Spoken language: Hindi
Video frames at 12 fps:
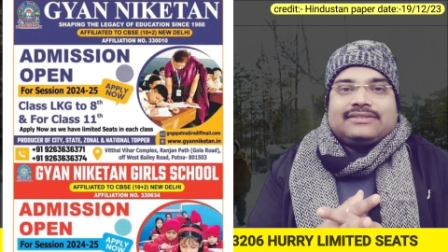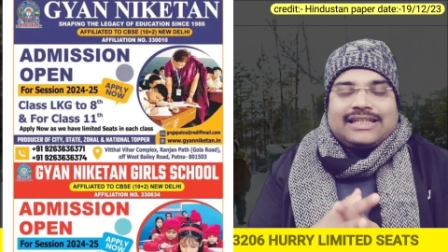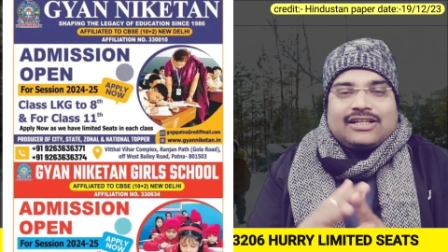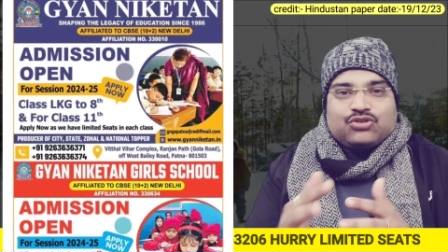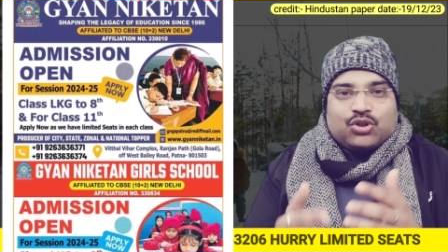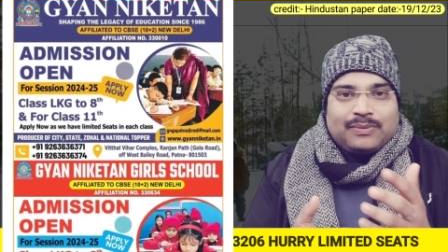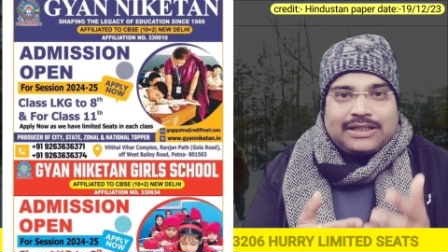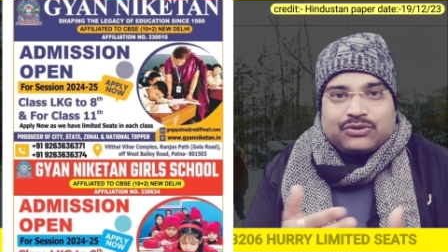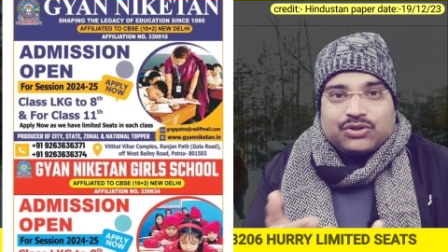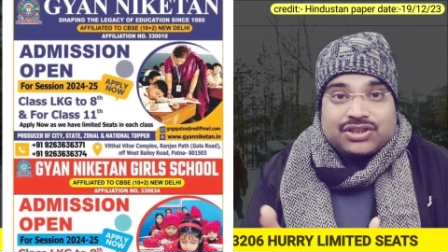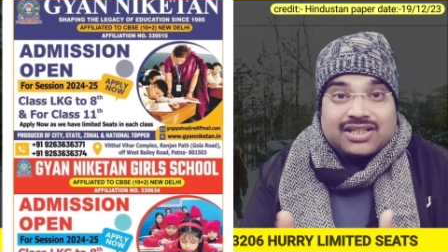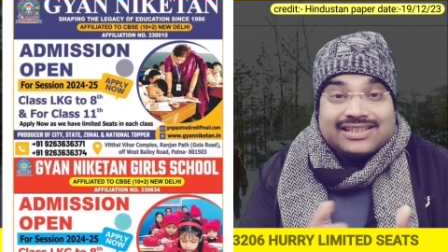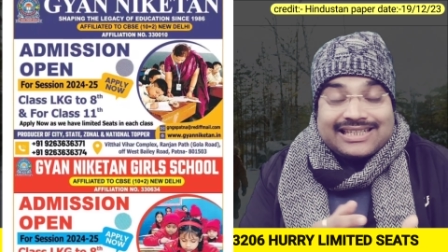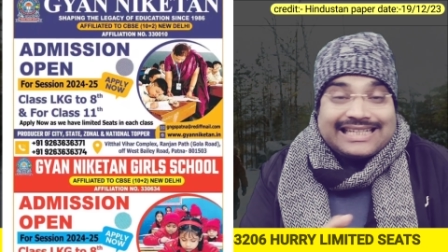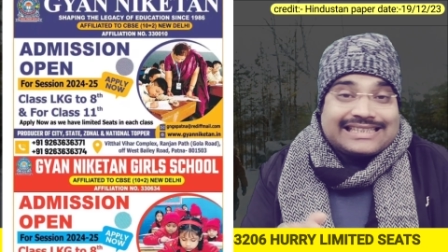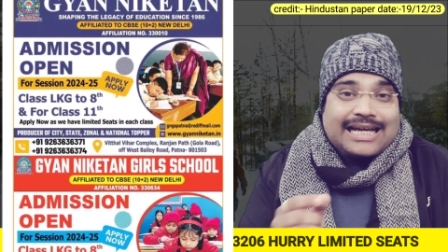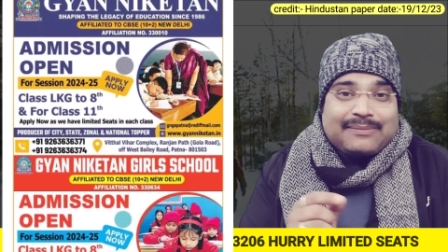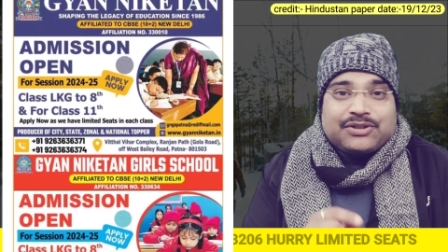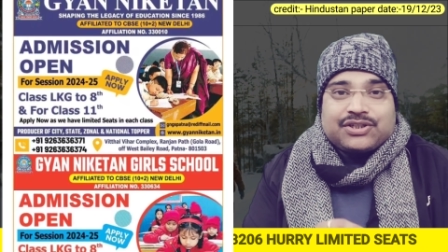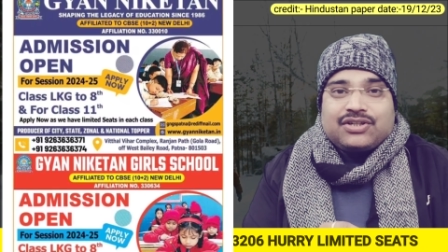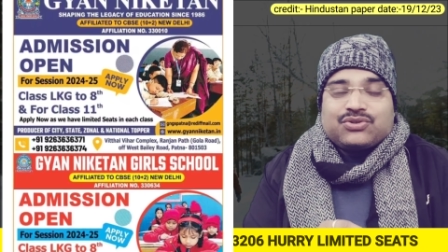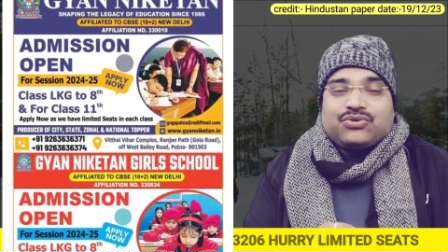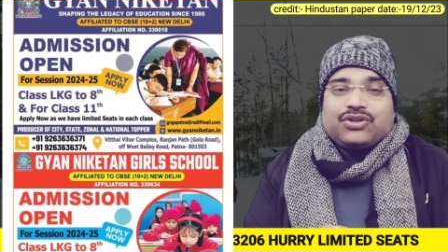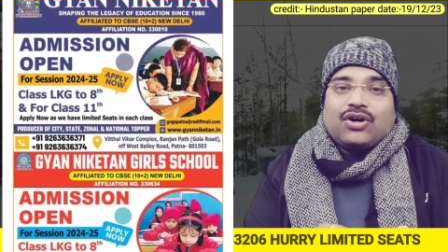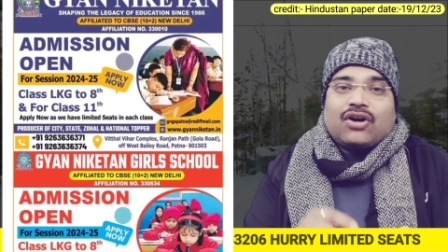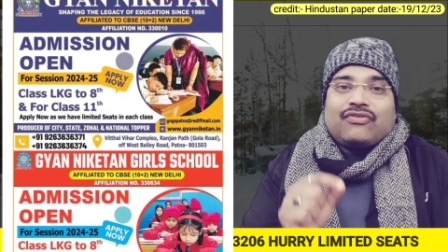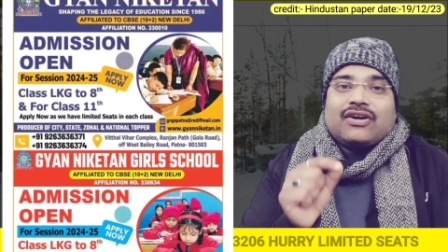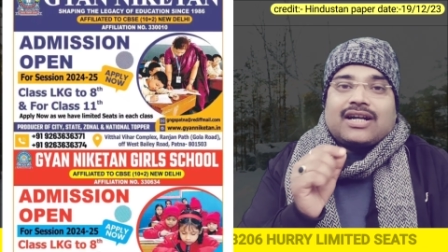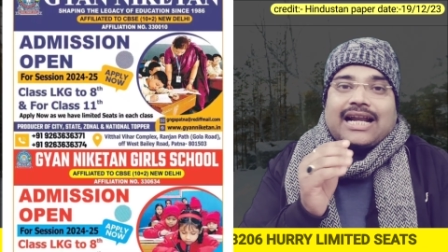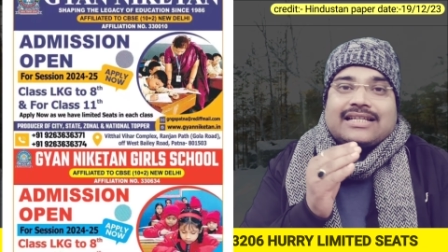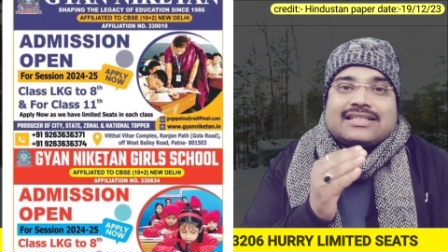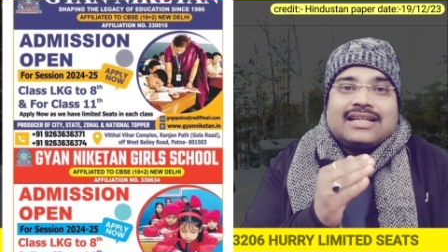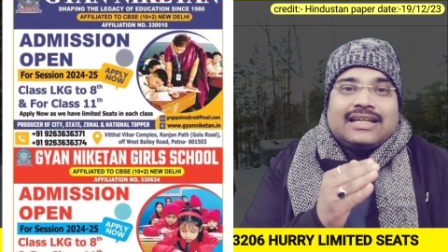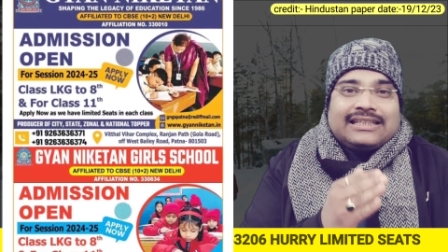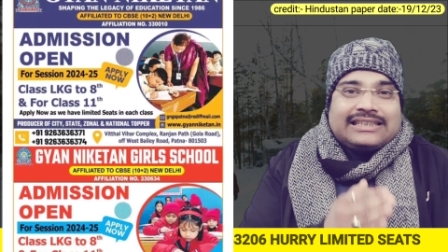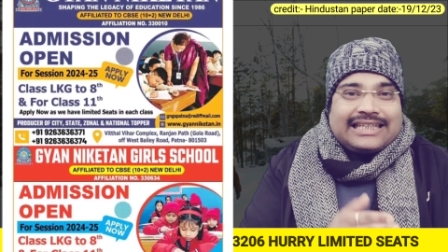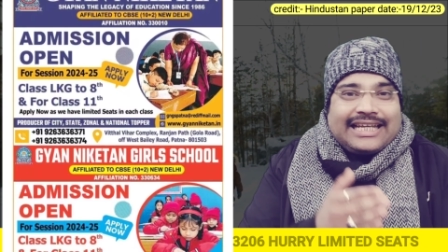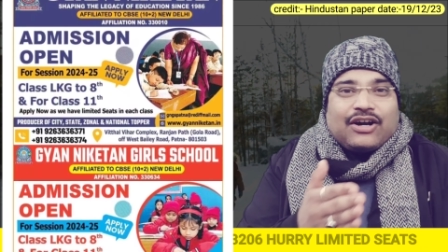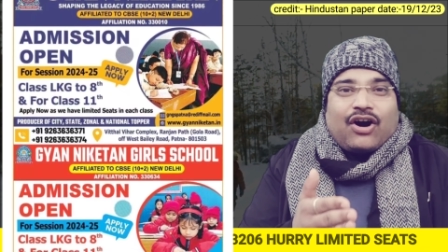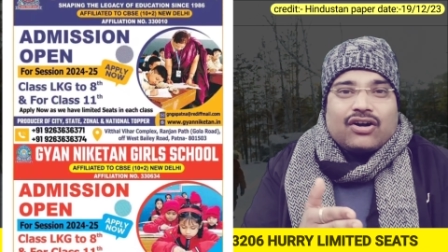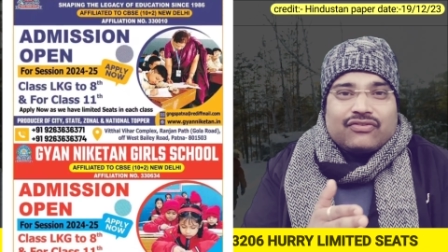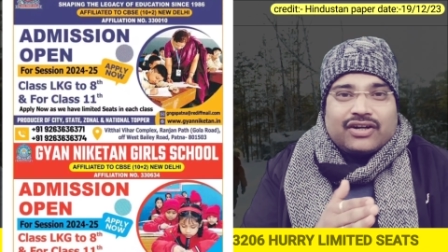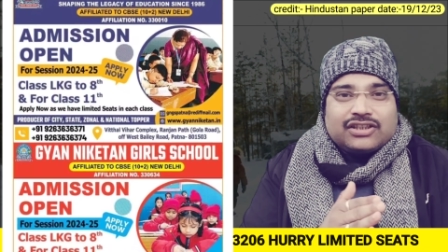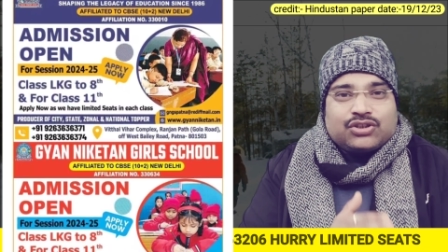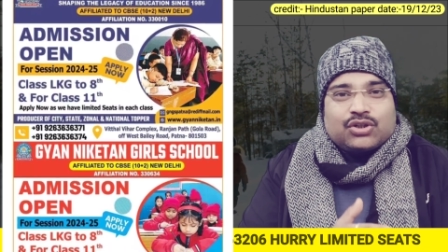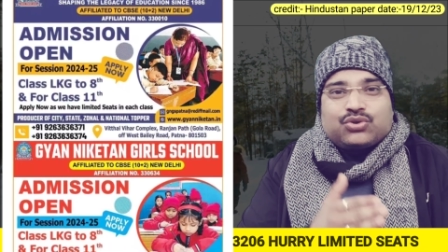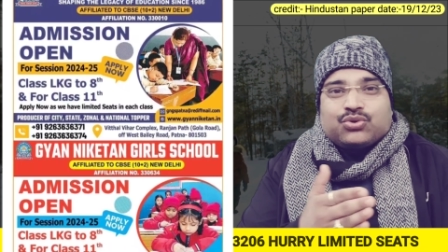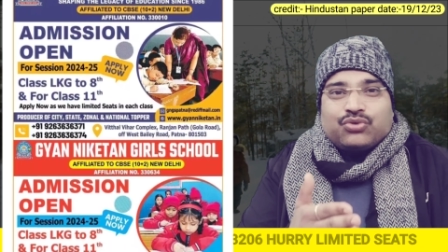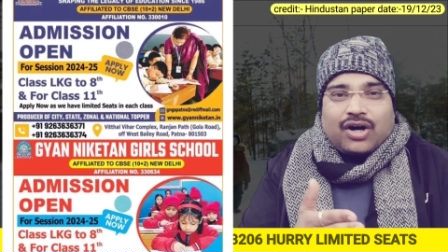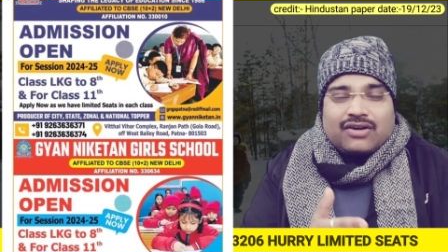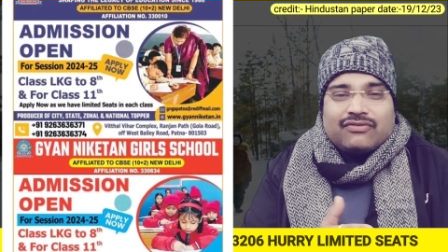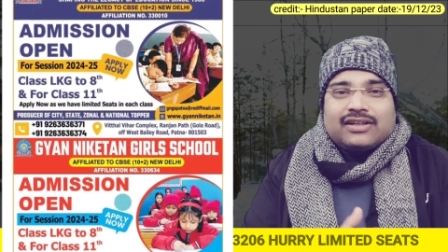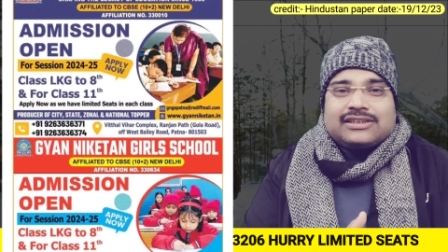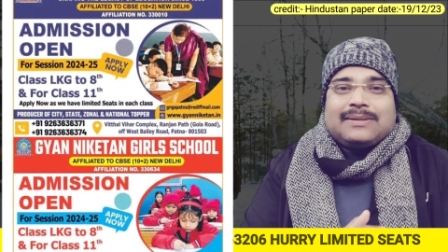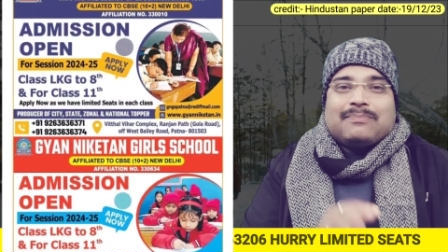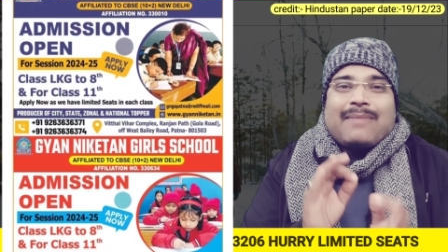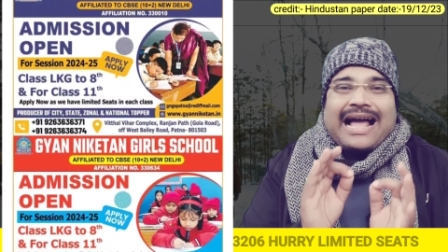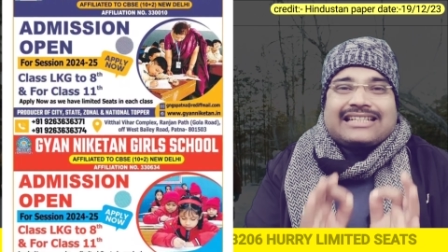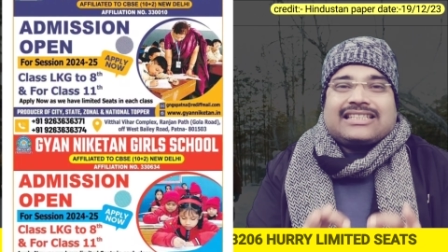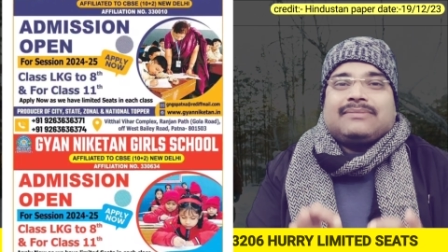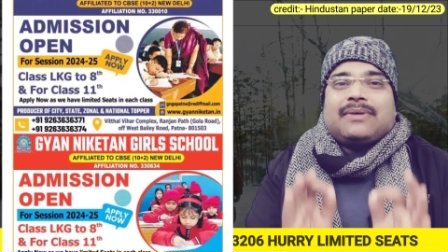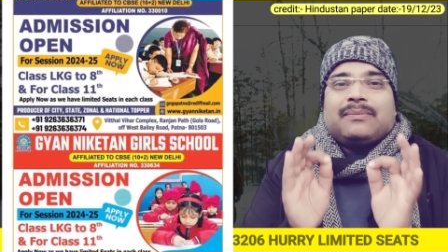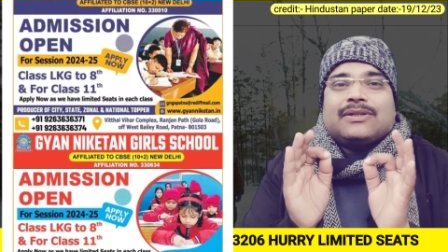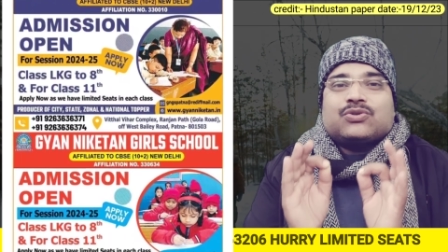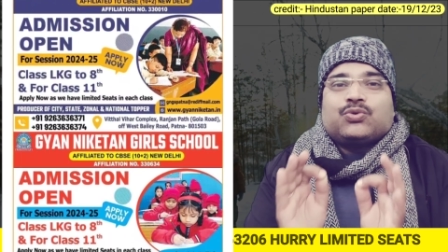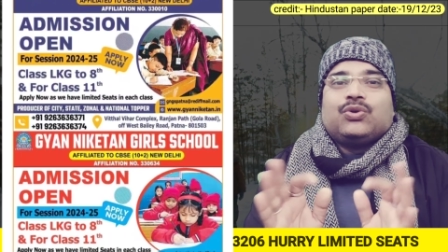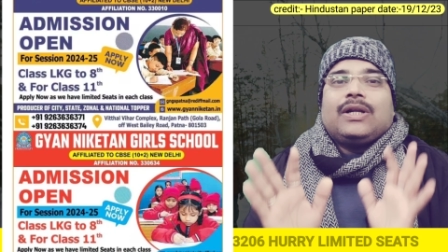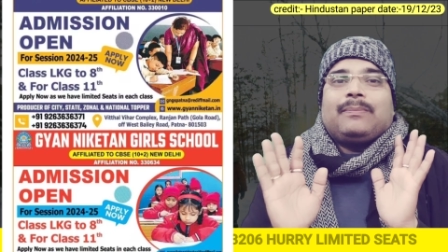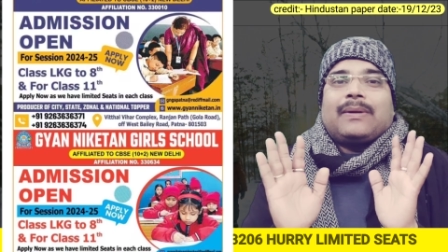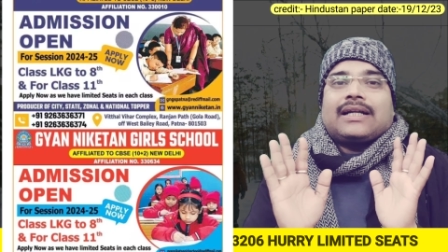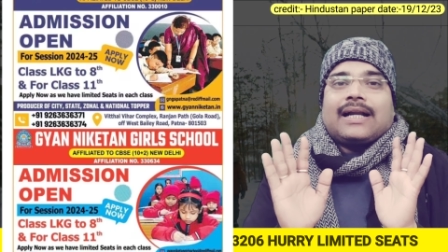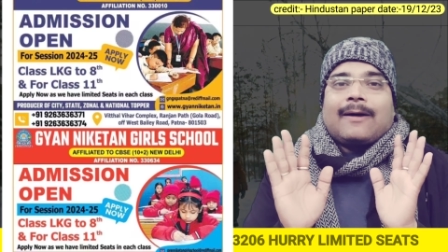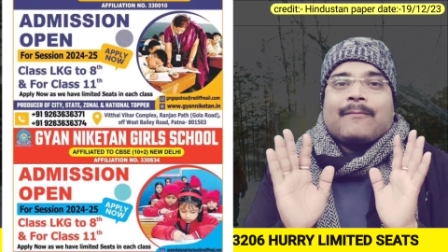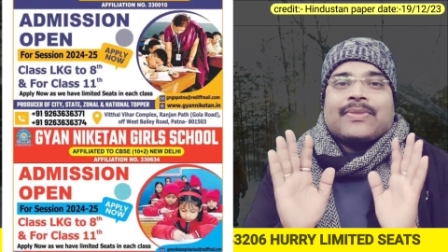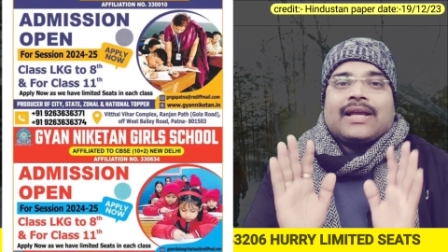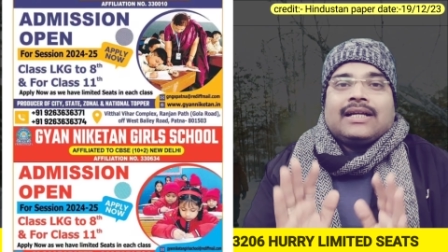देर सो मेनी क्वेश्चन रिटर्न एग्जामिनेशन इज गोइंग ऑन फॉर क्लास थ्री ऑनवर्ड्स और टू ऑनवर्ड्स इन मैक्सिमम स्कूल इन पटना